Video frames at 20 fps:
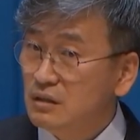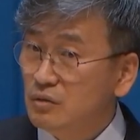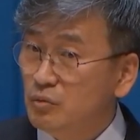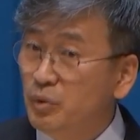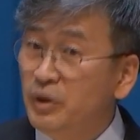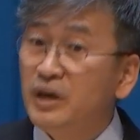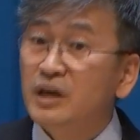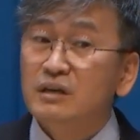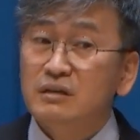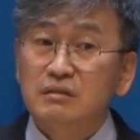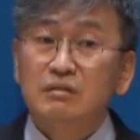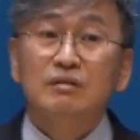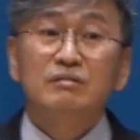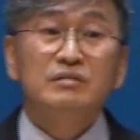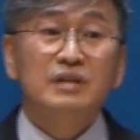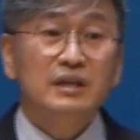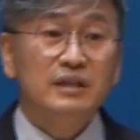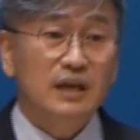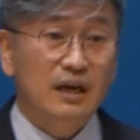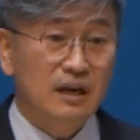왜
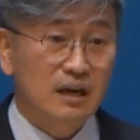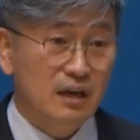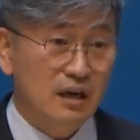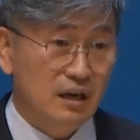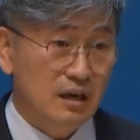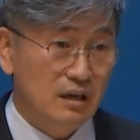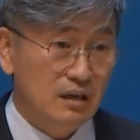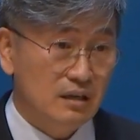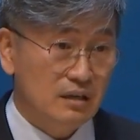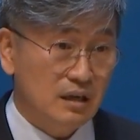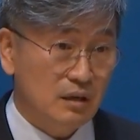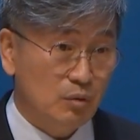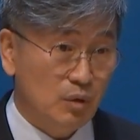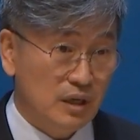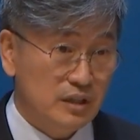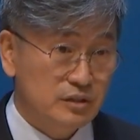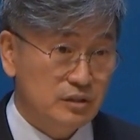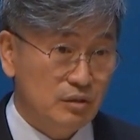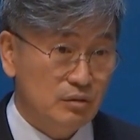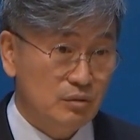그런데 나가? 라고
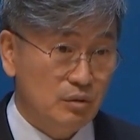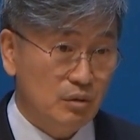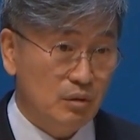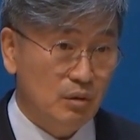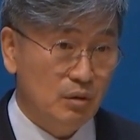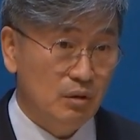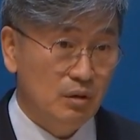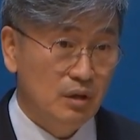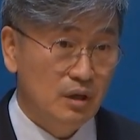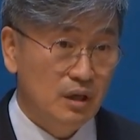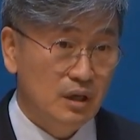할 정도로